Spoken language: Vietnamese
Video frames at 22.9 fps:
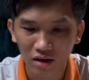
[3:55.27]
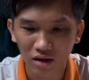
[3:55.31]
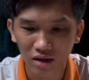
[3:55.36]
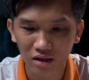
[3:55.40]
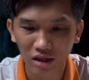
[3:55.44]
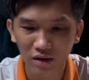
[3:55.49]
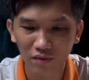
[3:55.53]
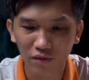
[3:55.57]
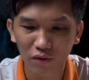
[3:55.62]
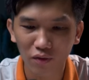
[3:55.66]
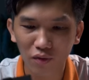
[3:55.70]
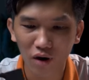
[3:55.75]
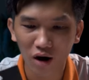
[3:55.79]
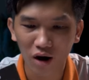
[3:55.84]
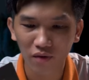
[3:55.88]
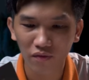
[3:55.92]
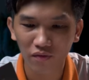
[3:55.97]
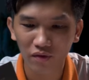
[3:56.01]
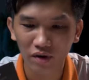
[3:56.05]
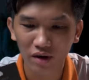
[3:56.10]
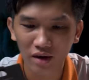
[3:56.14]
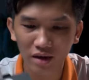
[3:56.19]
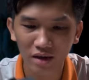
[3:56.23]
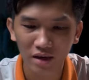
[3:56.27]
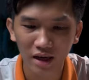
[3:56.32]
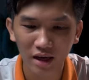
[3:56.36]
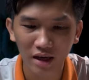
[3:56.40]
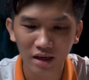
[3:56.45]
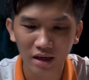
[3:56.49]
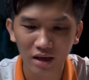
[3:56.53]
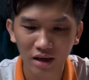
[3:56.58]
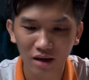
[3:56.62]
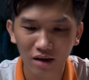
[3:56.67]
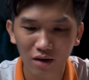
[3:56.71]
thì nó sẽ phù hợp với
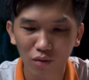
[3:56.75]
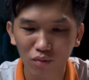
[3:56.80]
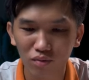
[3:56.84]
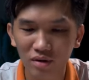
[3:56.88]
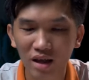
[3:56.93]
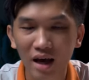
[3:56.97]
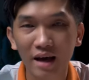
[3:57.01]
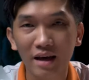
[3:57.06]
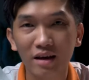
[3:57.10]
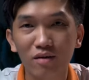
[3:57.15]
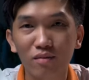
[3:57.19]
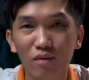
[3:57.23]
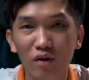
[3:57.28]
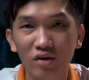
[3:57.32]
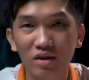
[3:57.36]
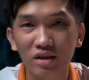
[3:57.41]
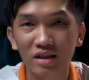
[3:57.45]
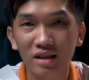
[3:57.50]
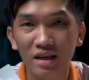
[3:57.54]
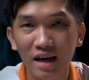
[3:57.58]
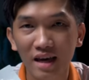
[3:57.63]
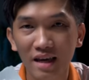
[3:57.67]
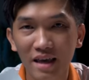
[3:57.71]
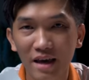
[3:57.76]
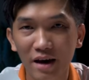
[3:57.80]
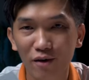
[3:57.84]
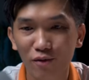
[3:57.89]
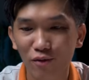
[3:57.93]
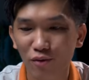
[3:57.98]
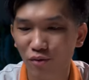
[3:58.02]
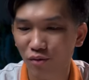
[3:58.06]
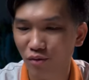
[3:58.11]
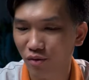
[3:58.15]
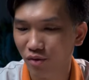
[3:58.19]
cái à, khung tay của mọi người khác
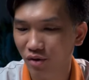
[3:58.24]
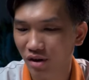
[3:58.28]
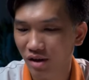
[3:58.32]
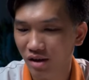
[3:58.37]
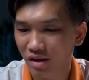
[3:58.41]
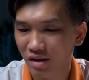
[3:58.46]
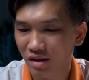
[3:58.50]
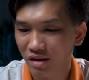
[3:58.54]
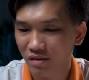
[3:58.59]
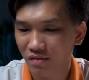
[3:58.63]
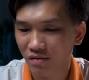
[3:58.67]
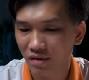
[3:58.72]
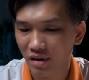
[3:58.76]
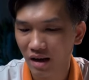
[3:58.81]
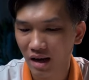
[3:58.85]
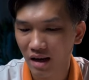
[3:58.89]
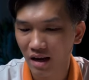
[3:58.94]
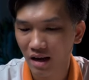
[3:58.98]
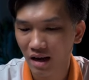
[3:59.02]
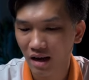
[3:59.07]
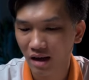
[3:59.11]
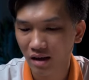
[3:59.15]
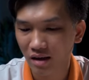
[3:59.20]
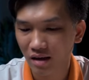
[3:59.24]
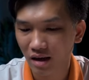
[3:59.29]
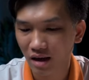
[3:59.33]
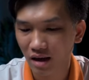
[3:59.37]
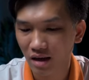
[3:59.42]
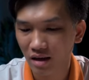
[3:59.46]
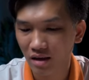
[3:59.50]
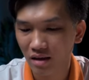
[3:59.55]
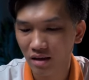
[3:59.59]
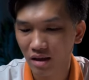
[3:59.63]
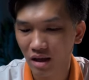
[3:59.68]
nhau và đây là
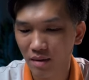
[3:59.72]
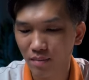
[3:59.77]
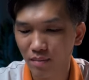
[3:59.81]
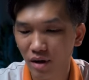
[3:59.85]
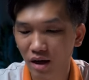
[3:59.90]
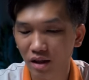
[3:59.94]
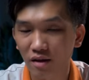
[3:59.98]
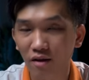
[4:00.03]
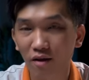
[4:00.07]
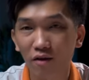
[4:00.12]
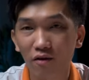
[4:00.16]
cái tiếp hình